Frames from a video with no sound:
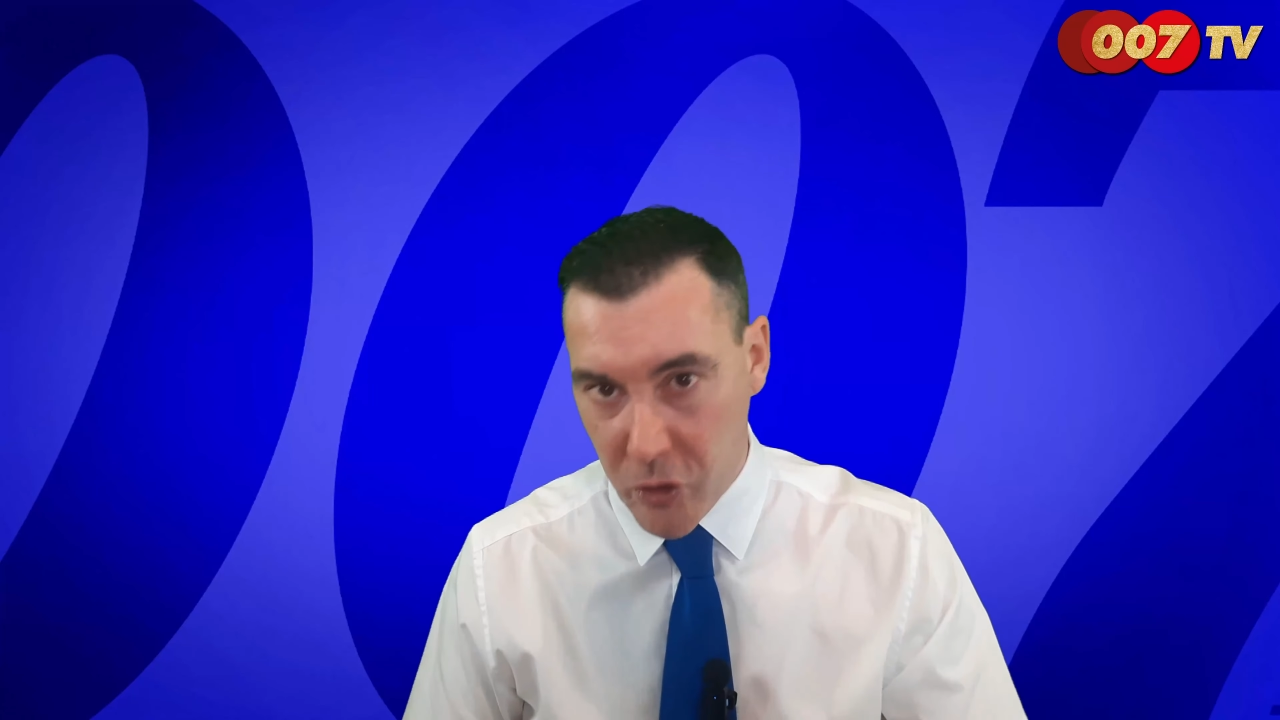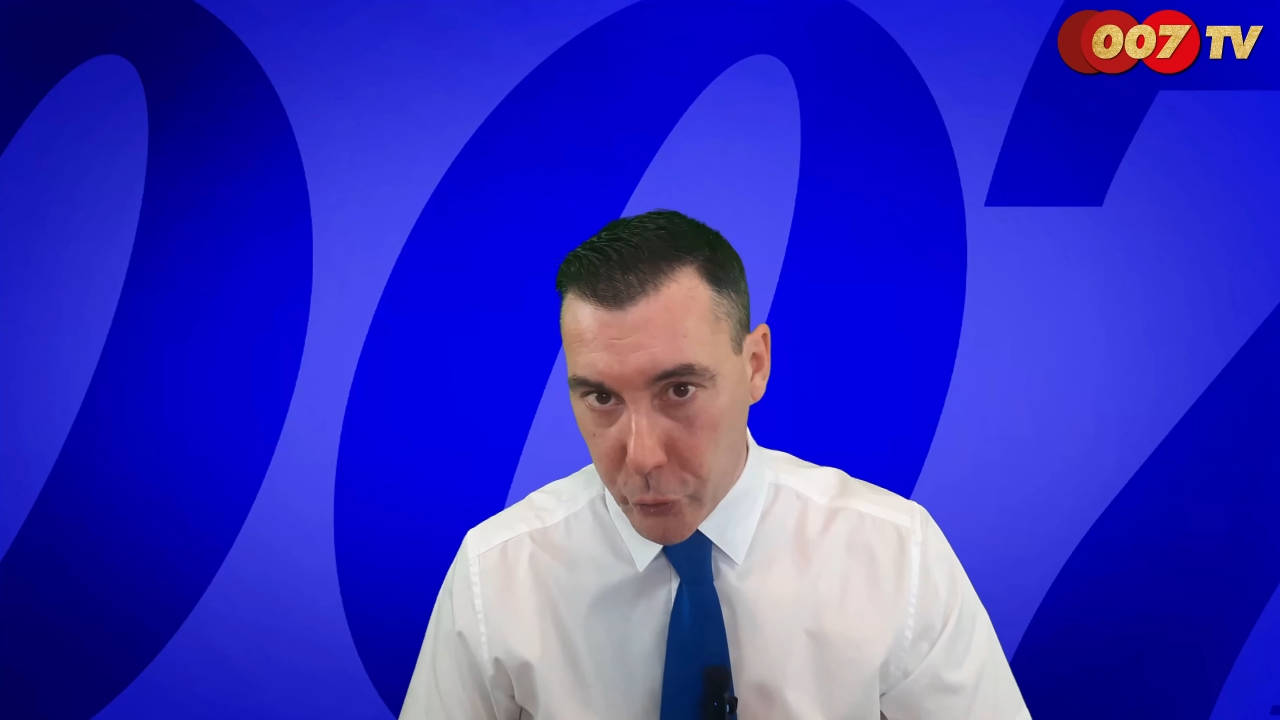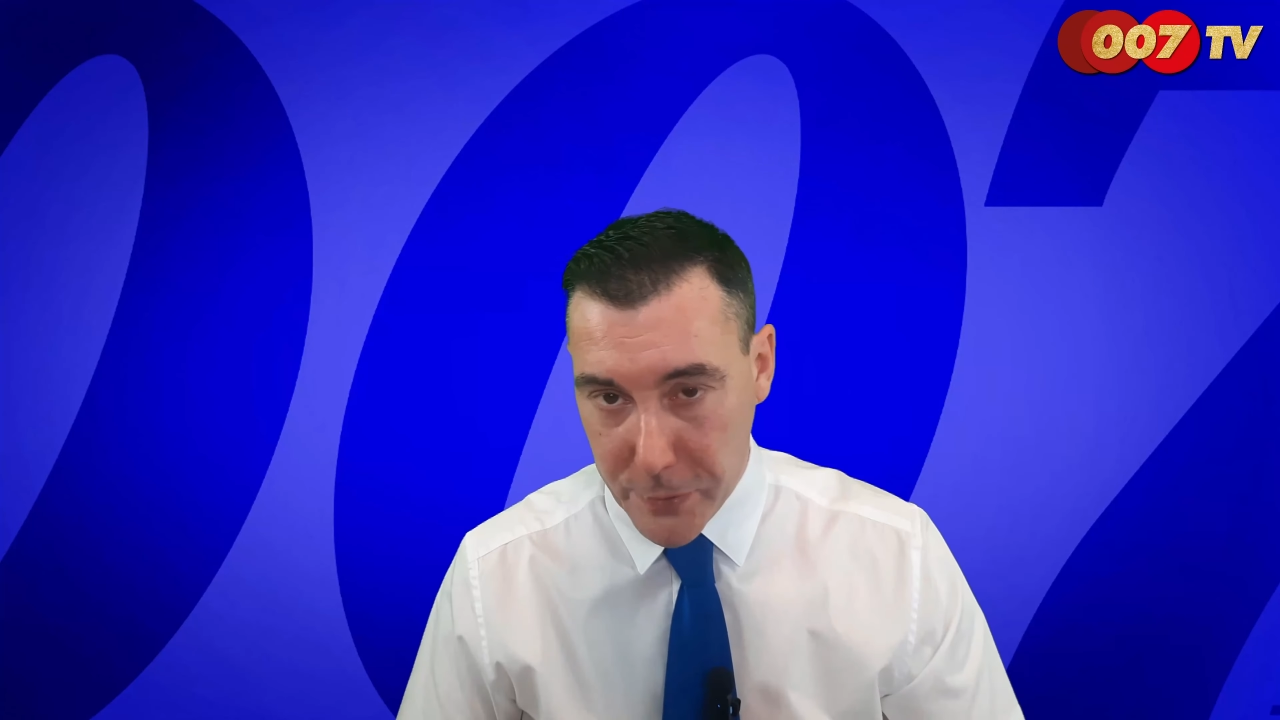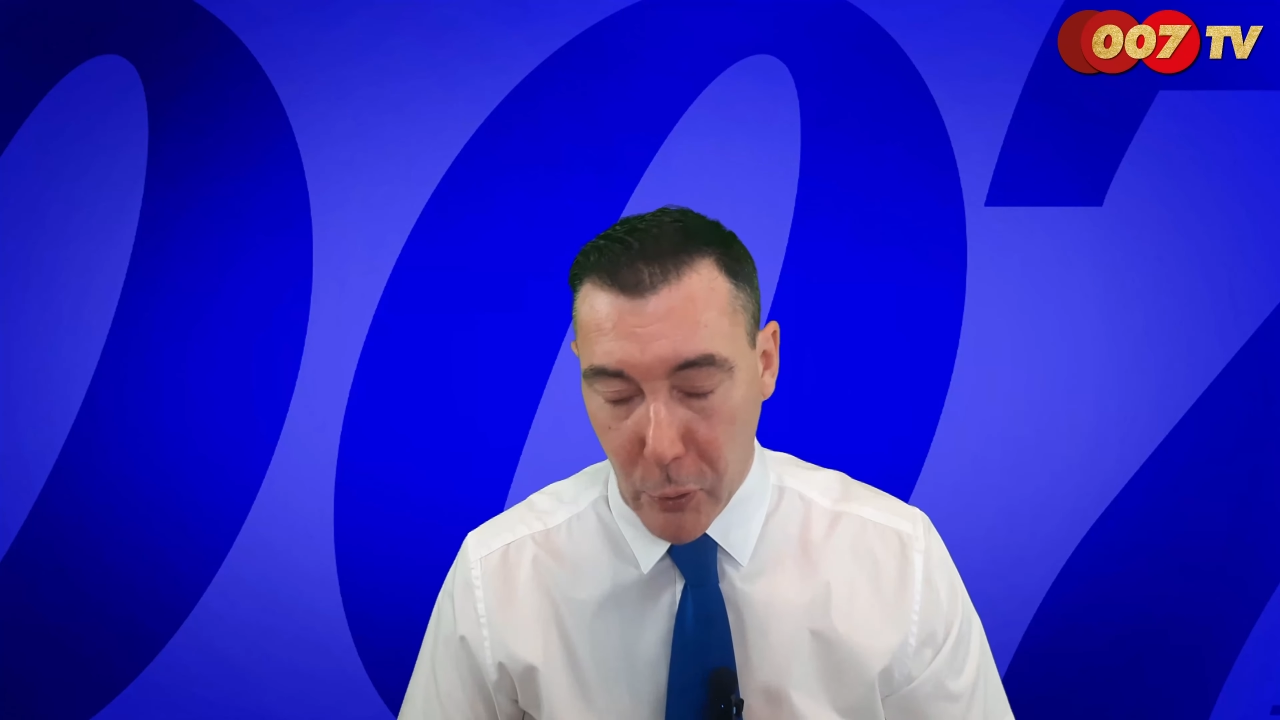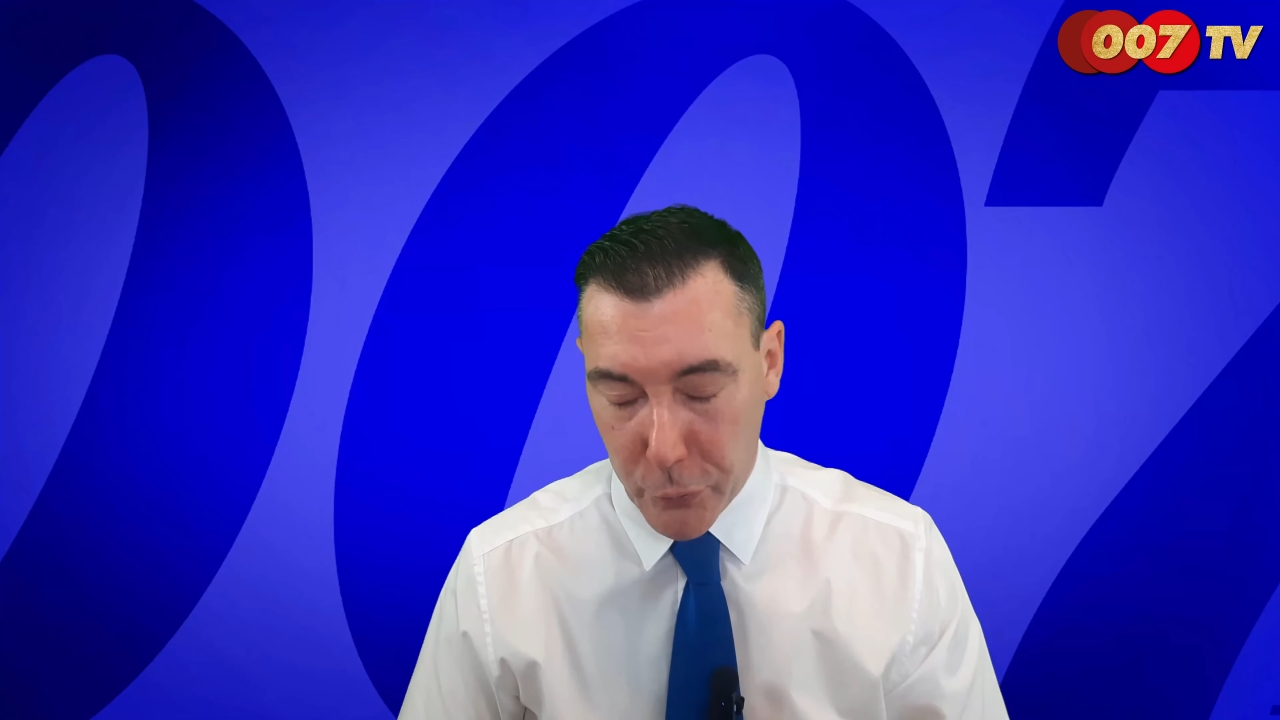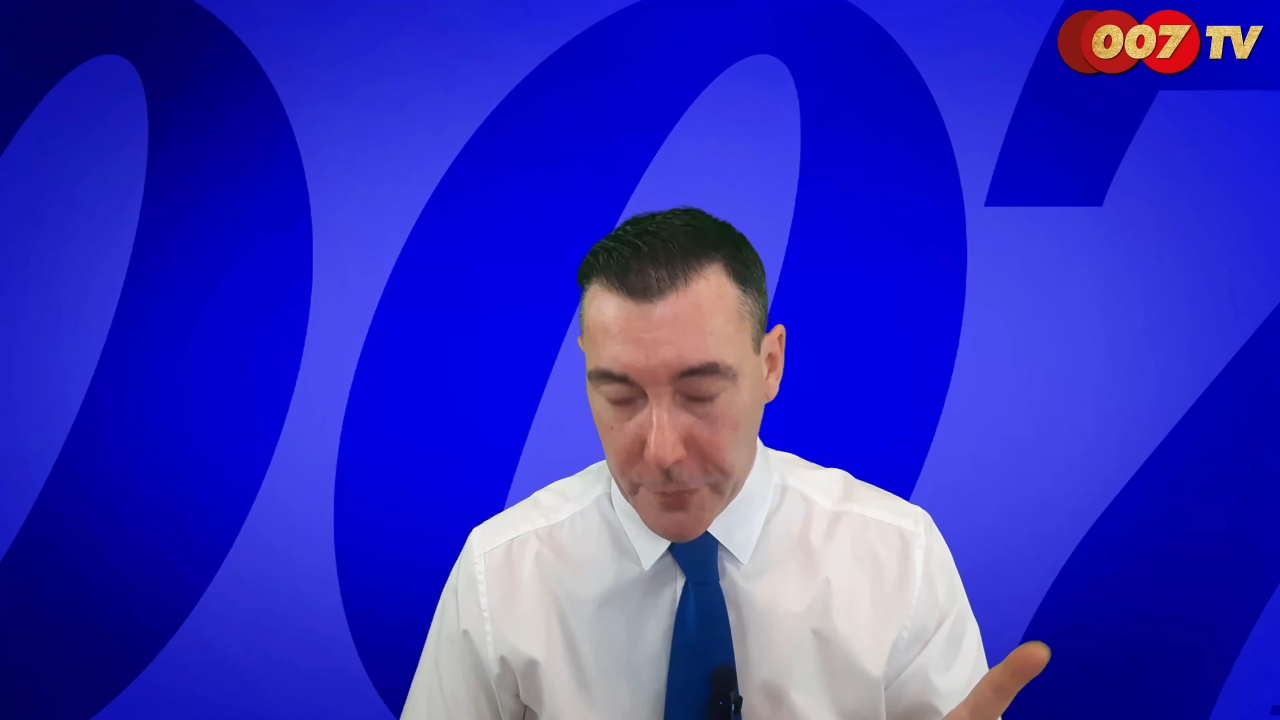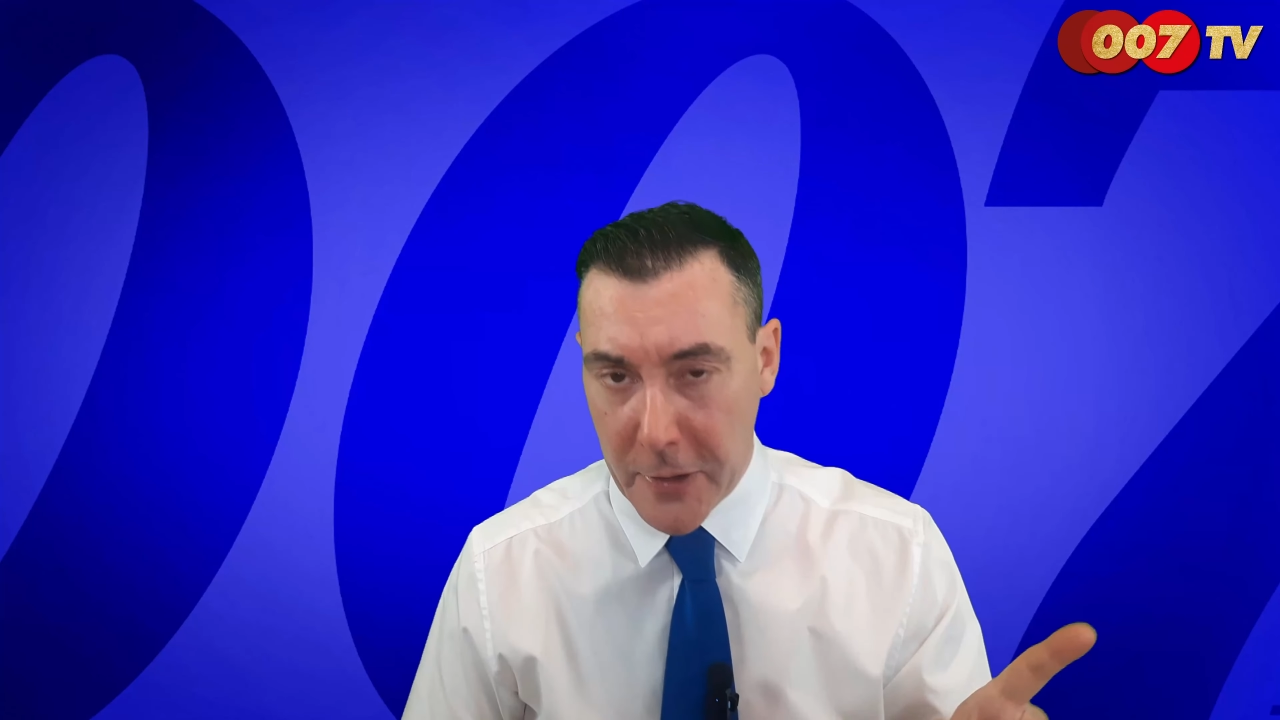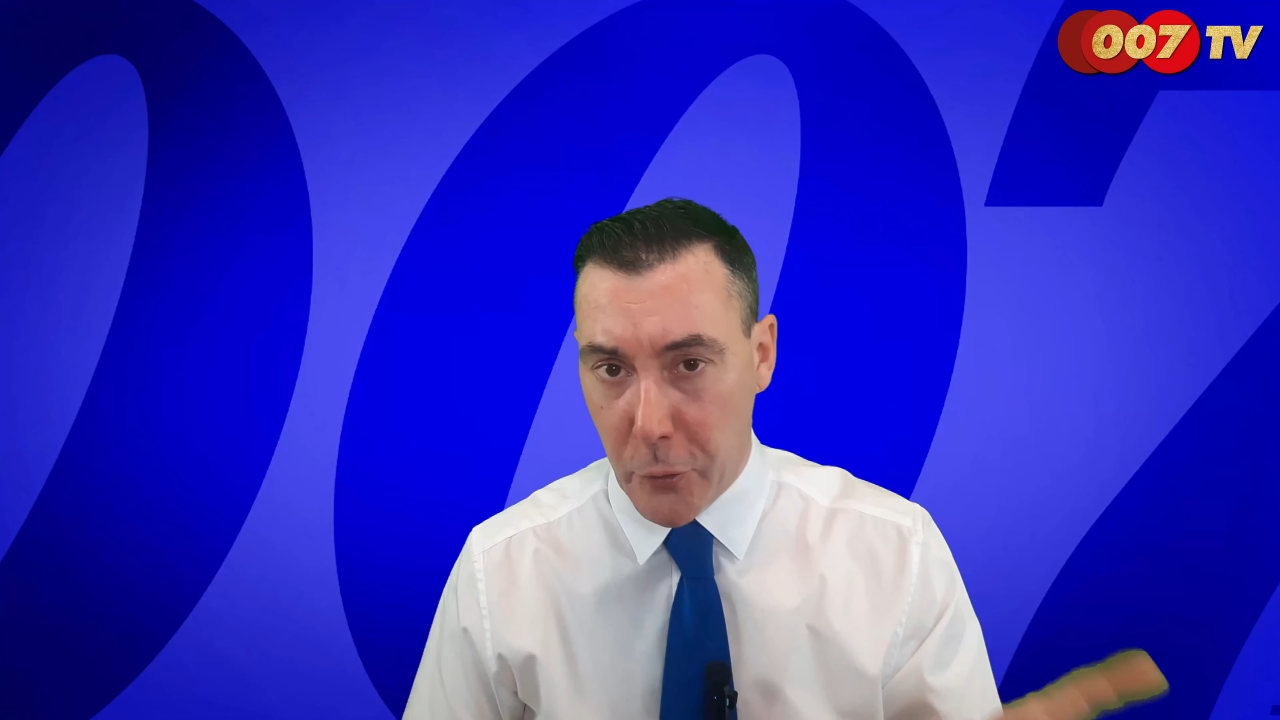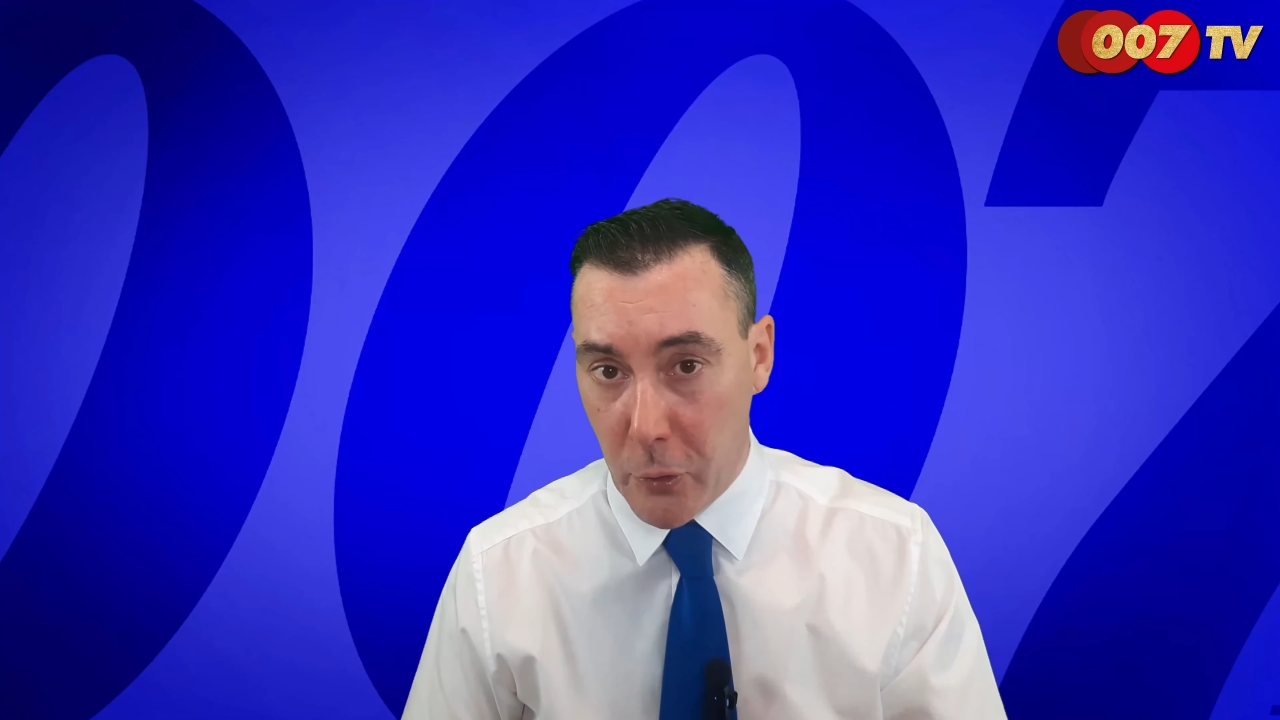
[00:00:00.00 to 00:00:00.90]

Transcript: aujourd'hui consulter